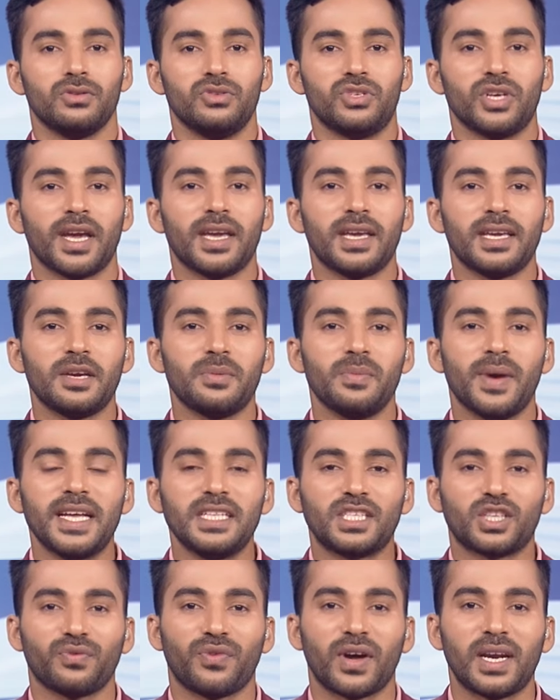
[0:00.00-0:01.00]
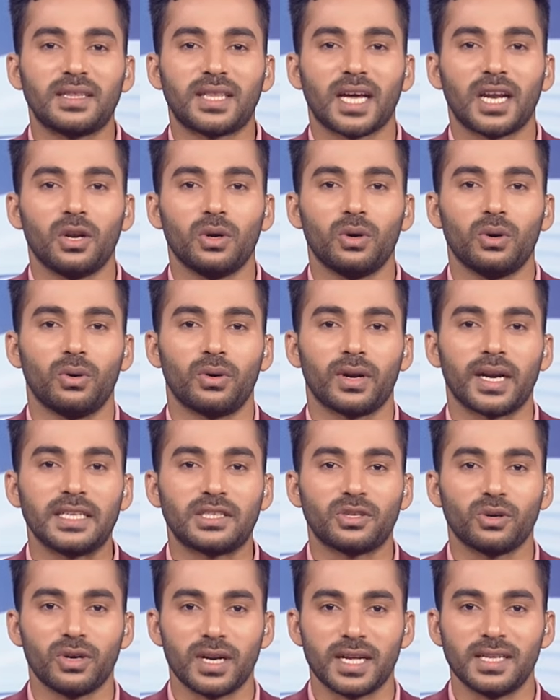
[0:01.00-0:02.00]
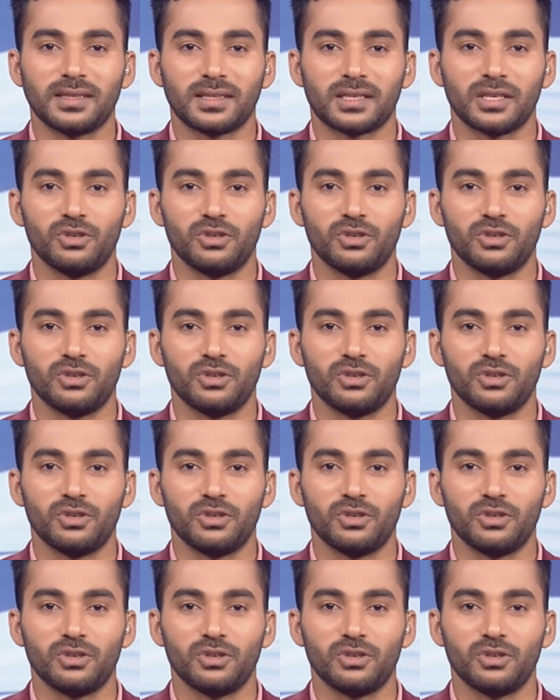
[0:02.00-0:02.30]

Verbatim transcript: జేఈఈ మెయిన్స్ ఫలితాల్లో రెసోనన్స్